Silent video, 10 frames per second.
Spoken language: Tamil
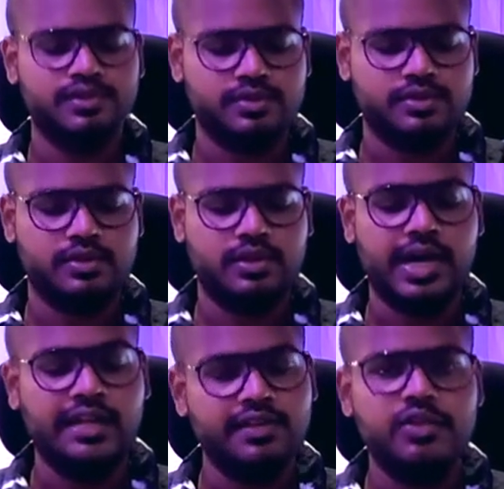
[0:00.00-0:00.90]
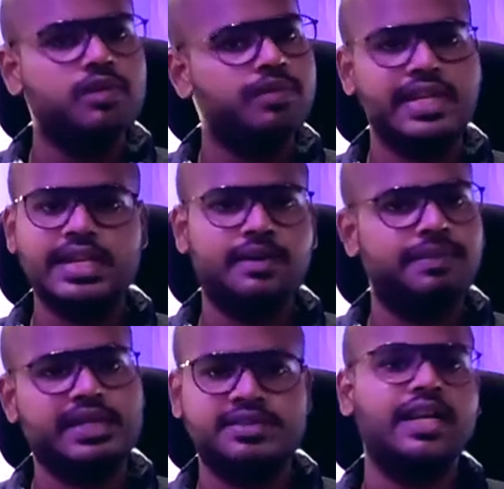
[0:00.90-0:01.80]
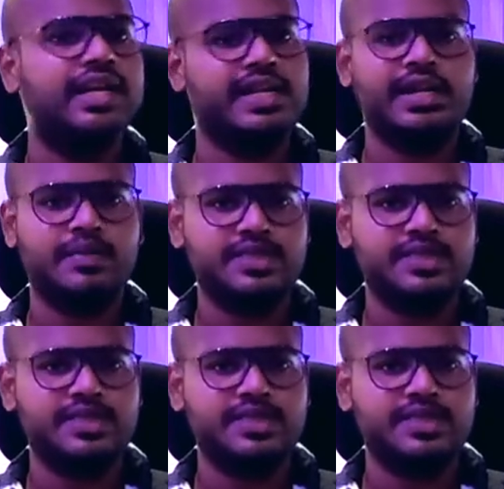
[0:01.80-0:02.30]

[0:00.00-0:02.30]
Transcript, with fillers: ஸோ அது வந்து ஒரு பெரிய ப்ளஸ்ஸாக எனக்கு